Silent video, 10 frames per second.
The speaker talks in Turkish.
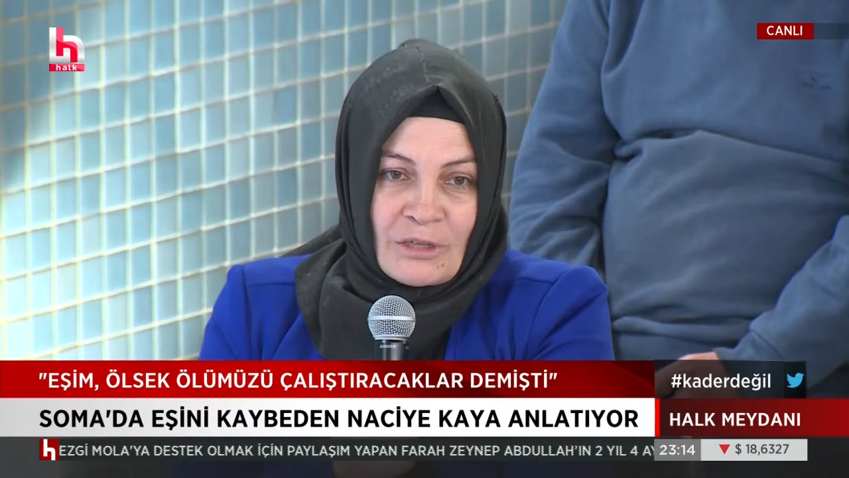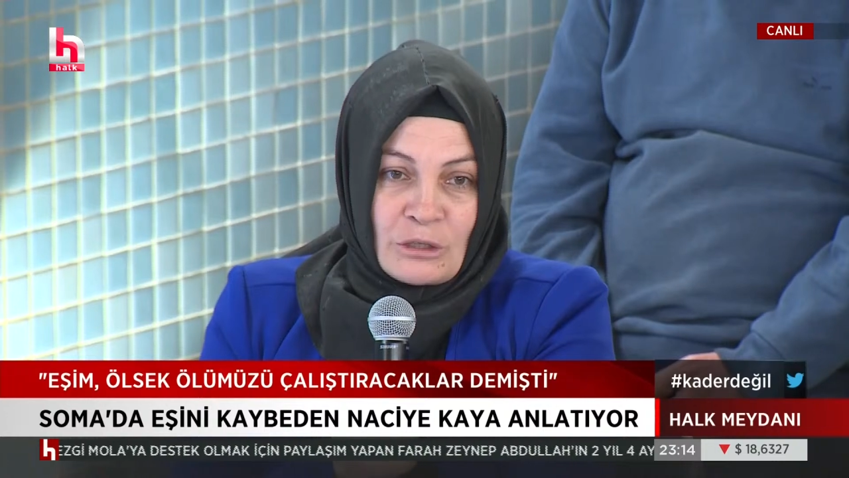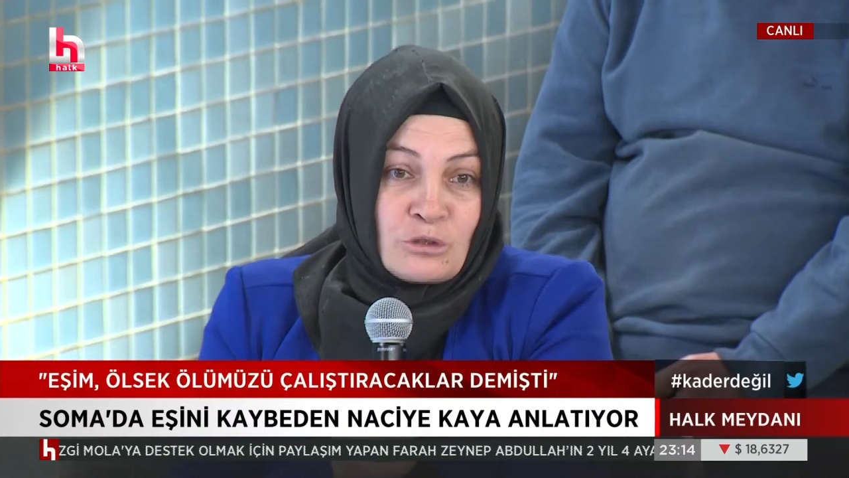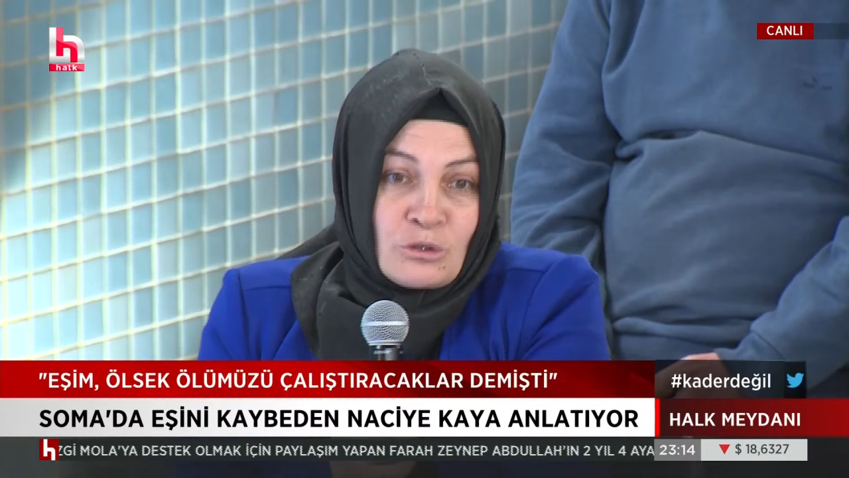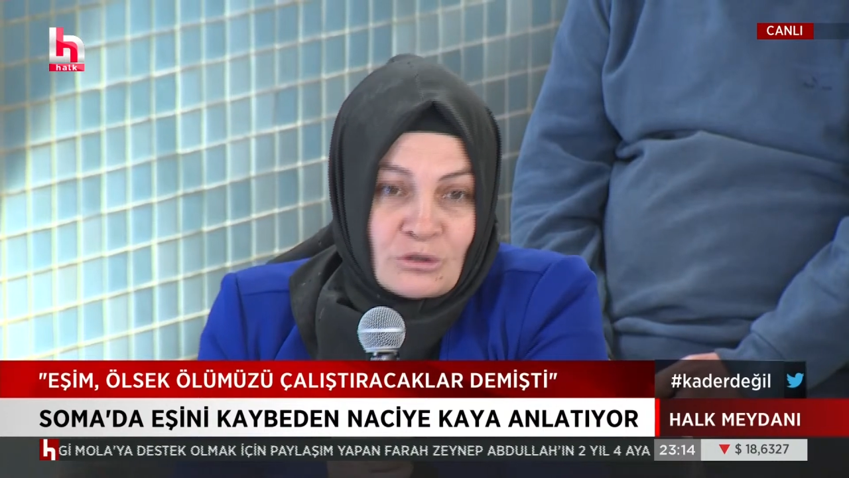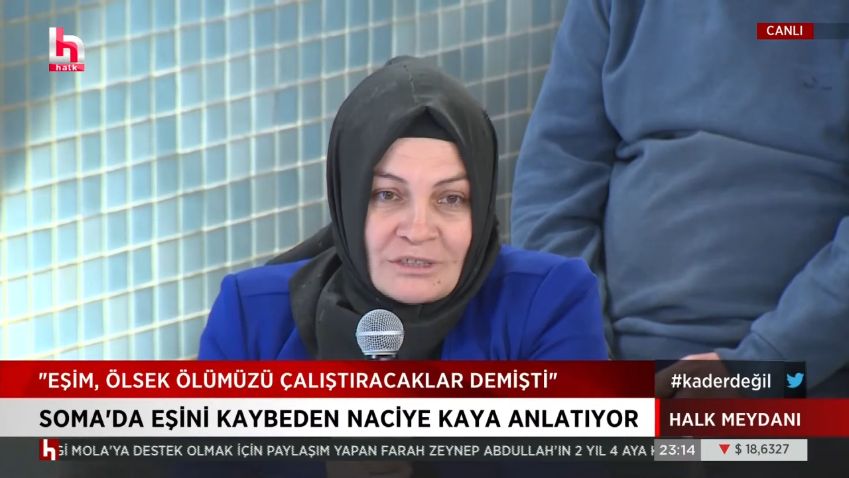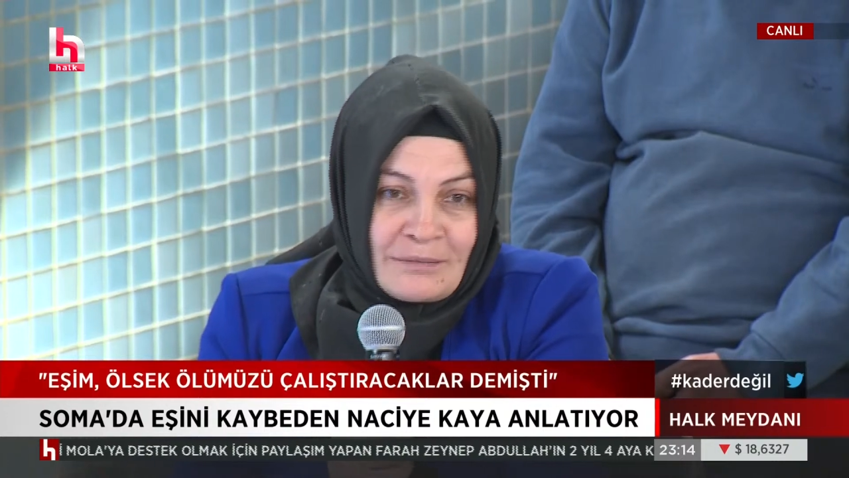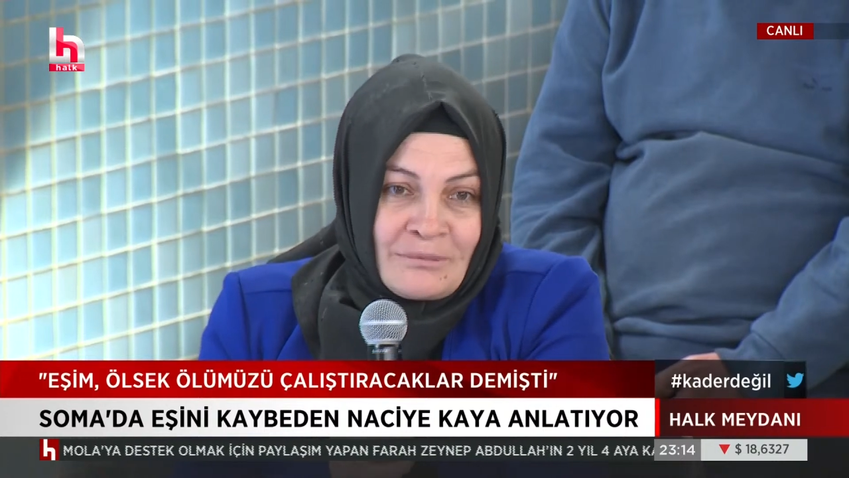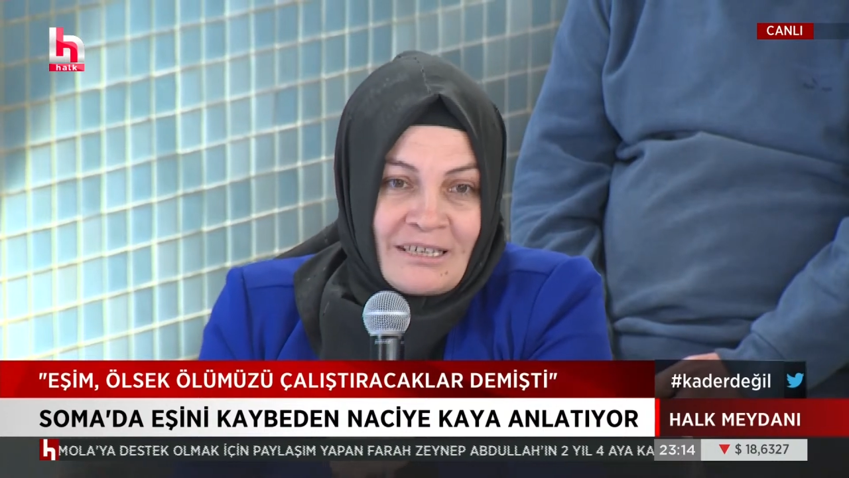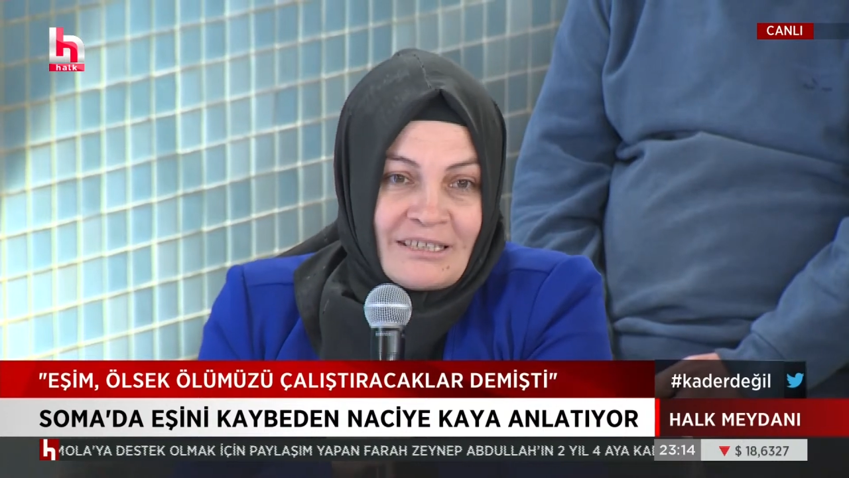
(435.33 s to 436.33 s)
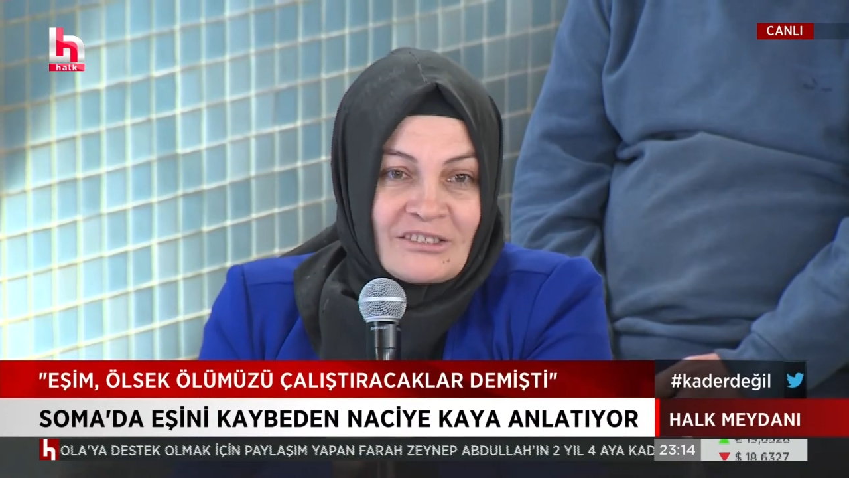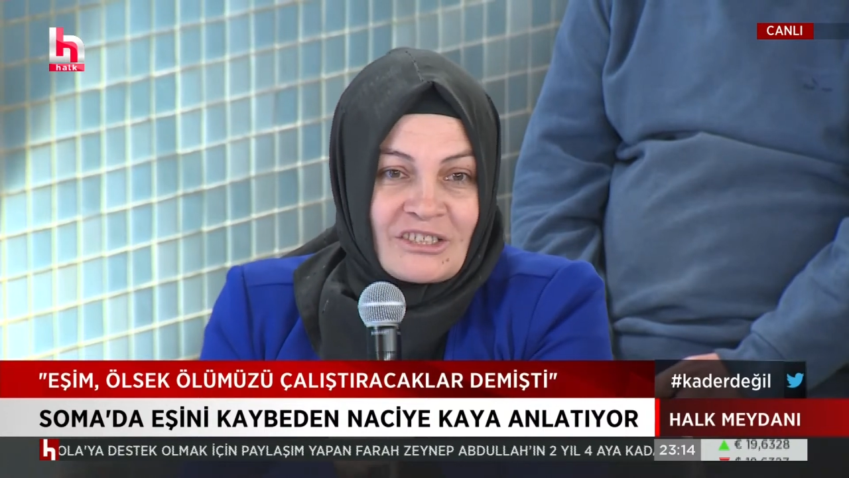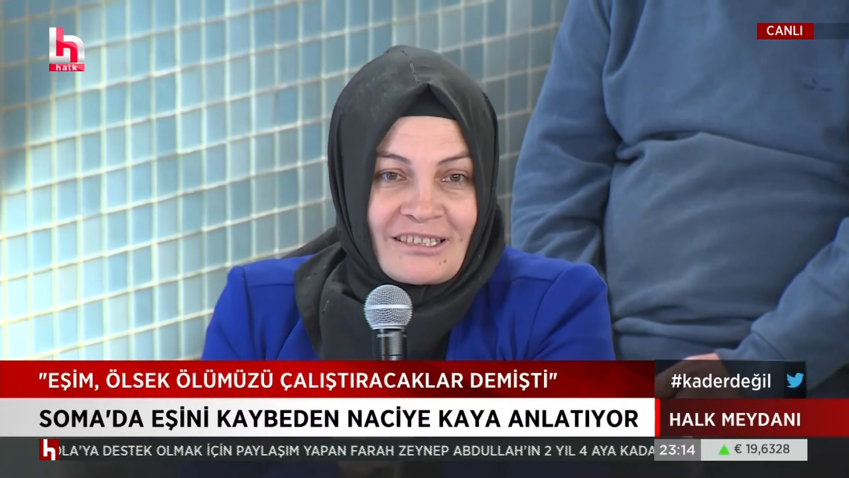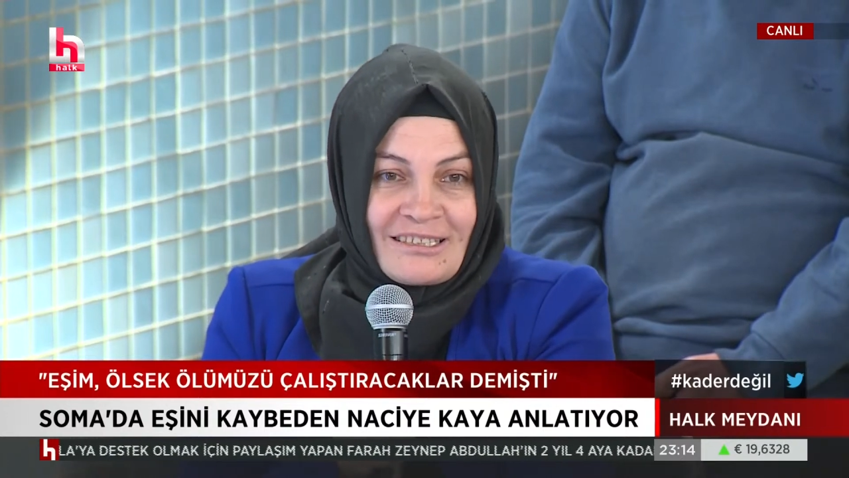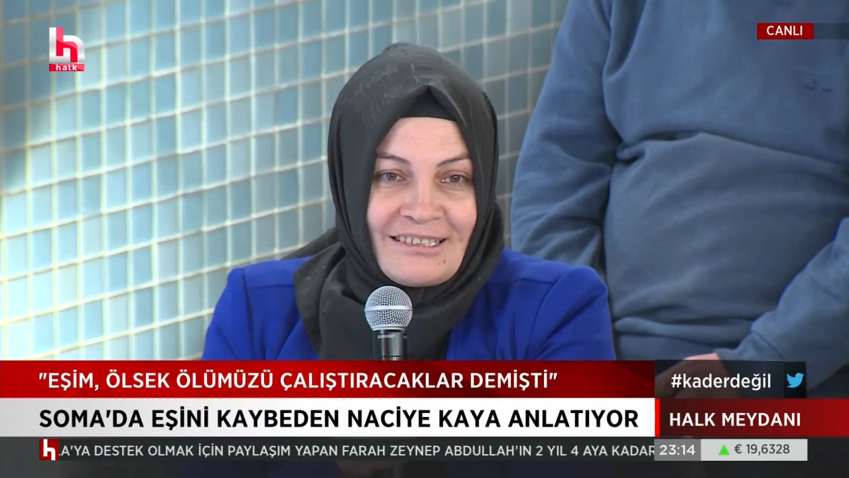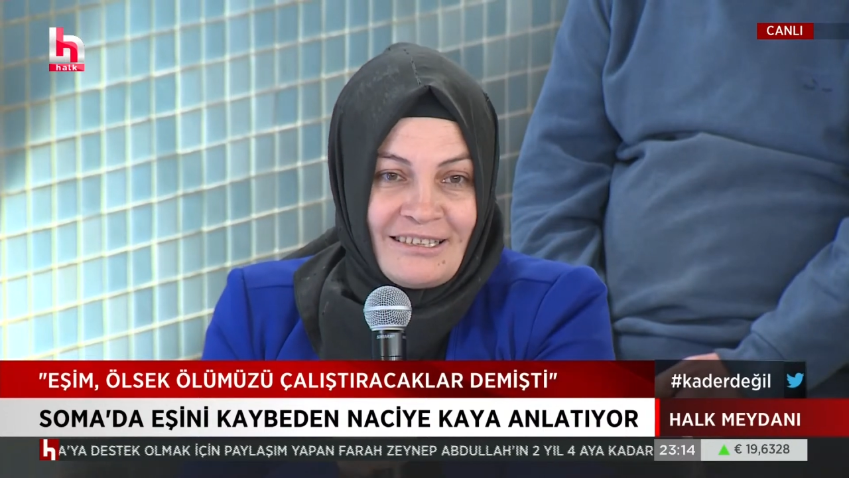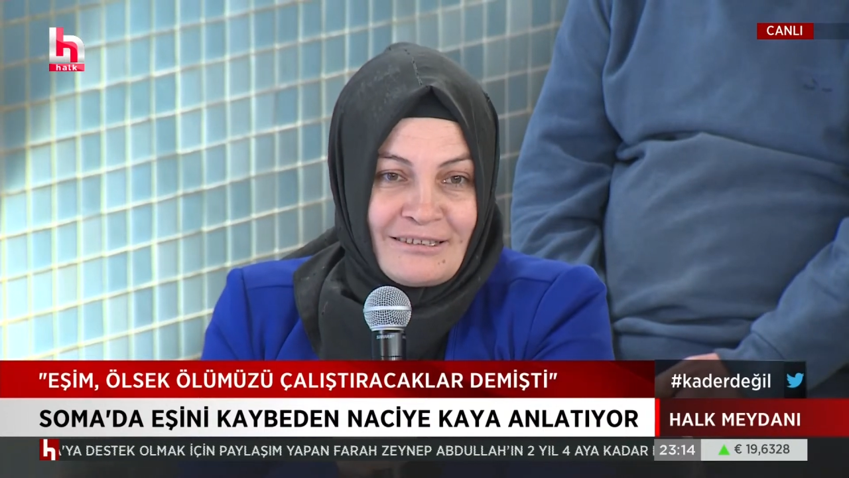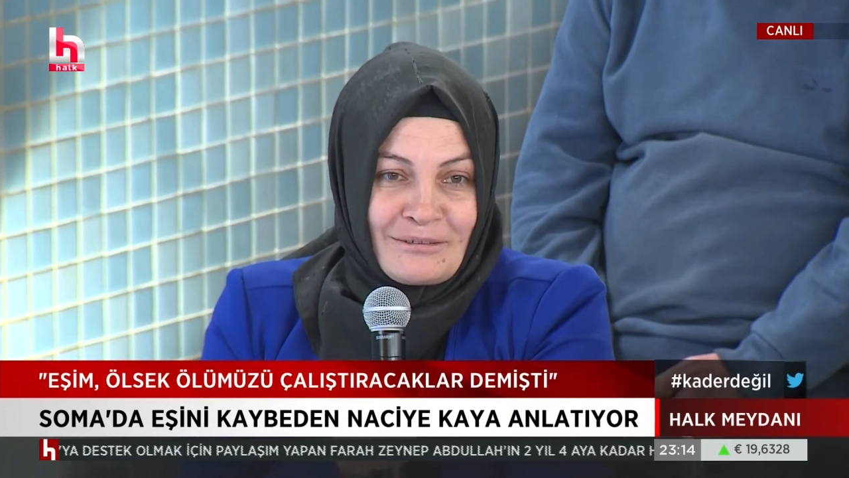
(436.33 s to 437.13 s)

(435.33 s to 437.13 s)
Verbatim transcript: Çocuklarım da aynı şekilde.